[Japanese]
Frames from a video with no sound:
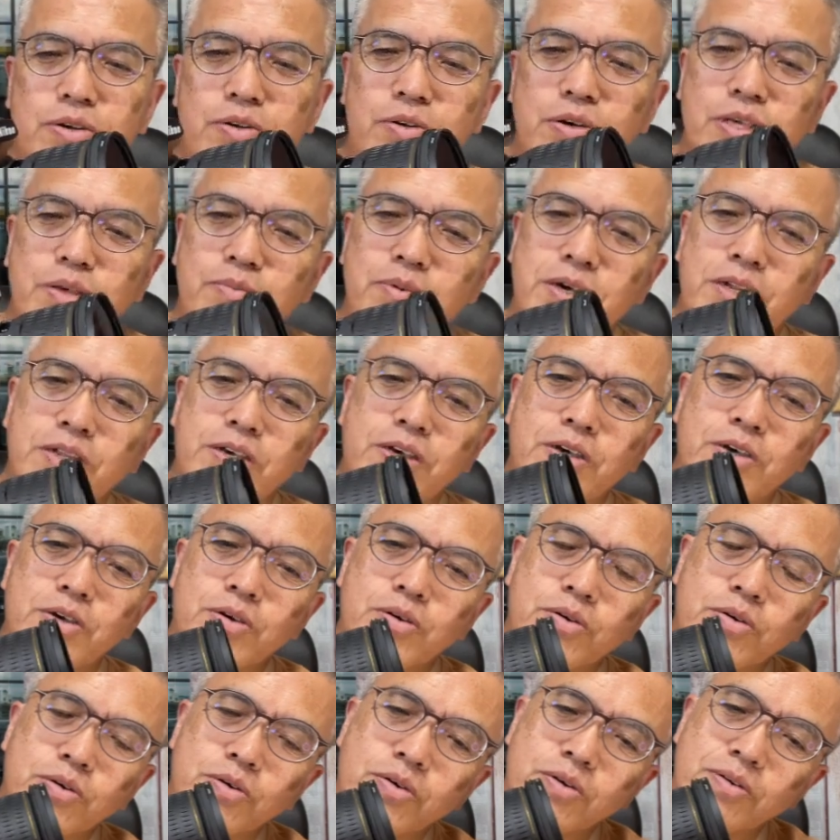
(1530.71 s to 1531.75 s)
今ね、
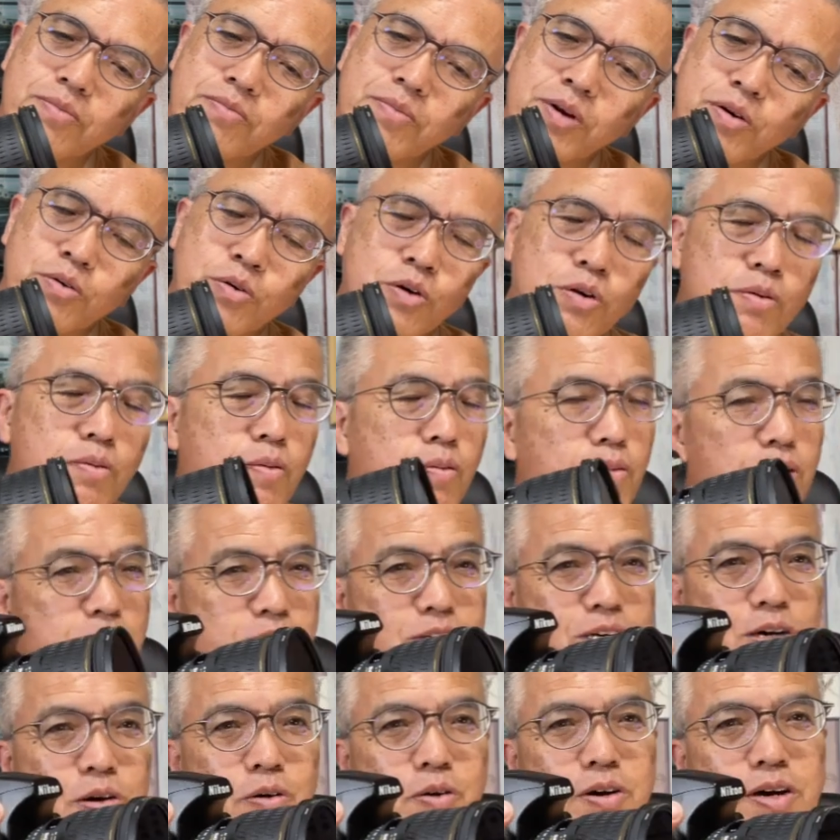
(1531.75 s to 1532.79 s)
まあ、このまま
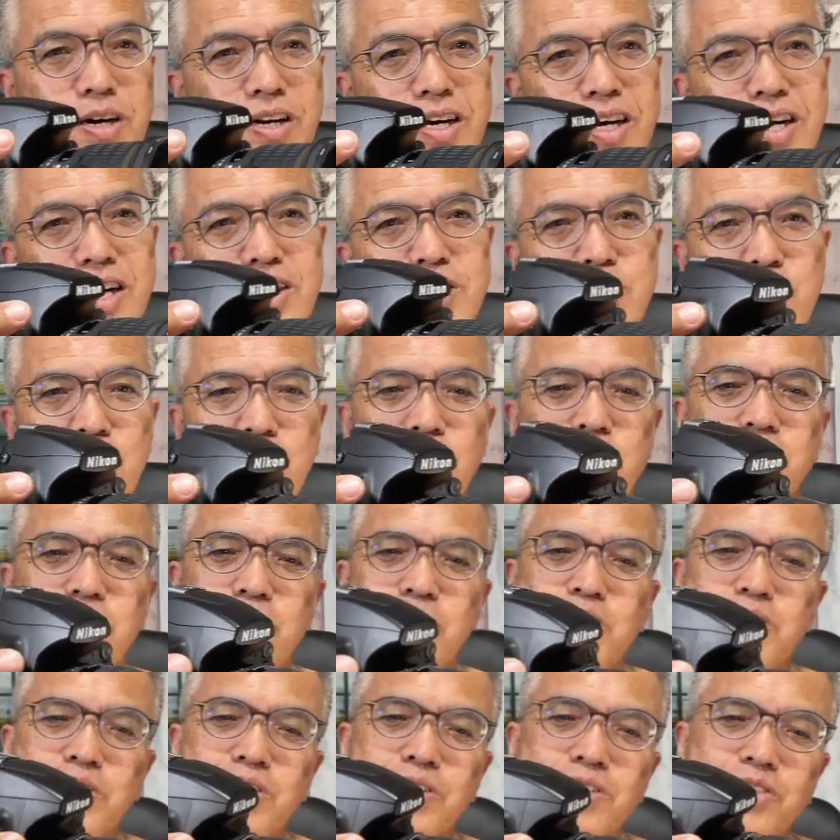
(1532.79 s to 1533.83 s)
使おうかなと思って
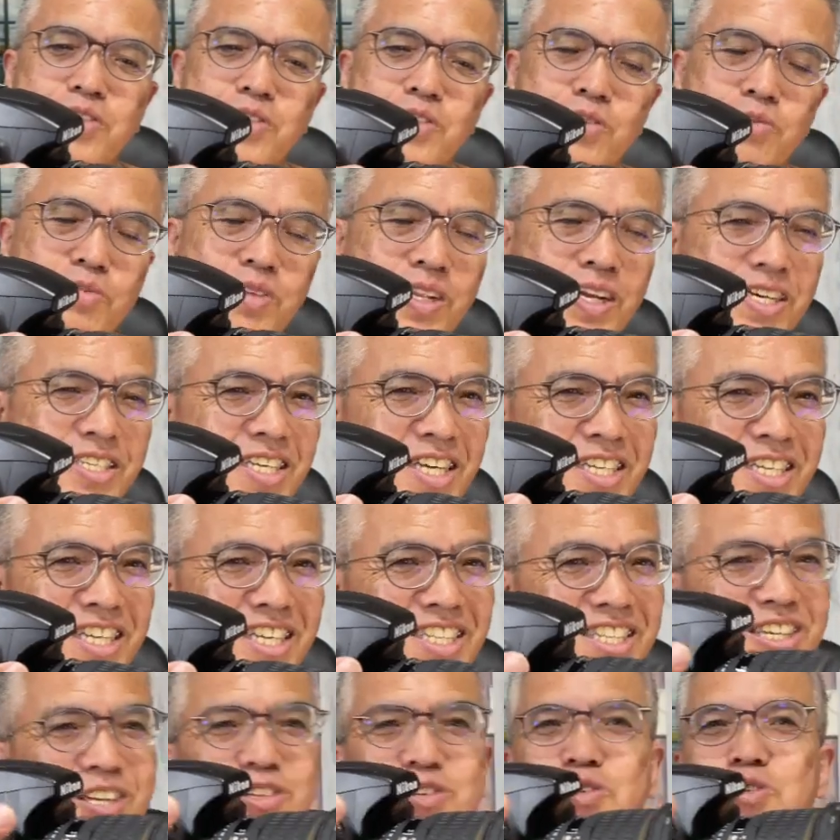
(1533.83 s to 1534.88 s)
るんですけど、皆さんだっ
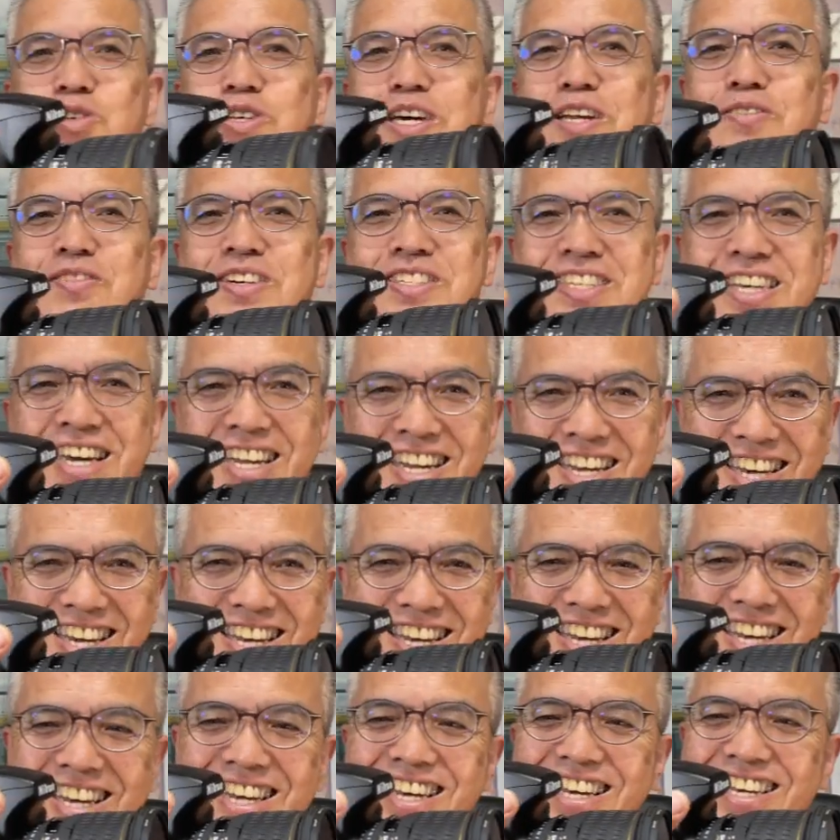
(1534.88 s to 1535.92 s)
たらどうされますか
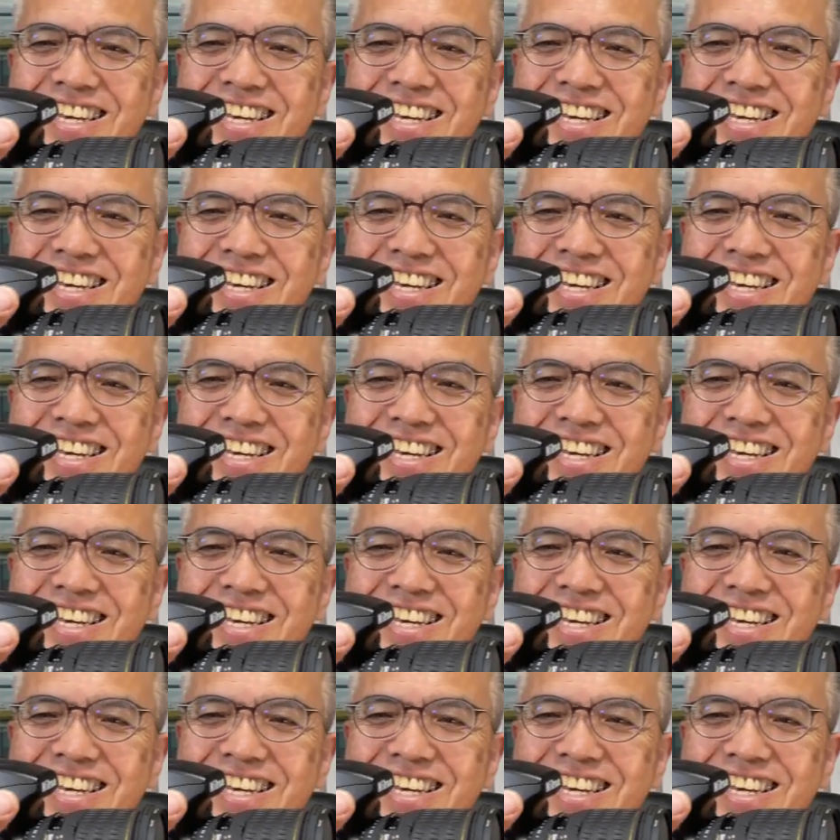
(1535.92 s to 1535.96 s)
ね。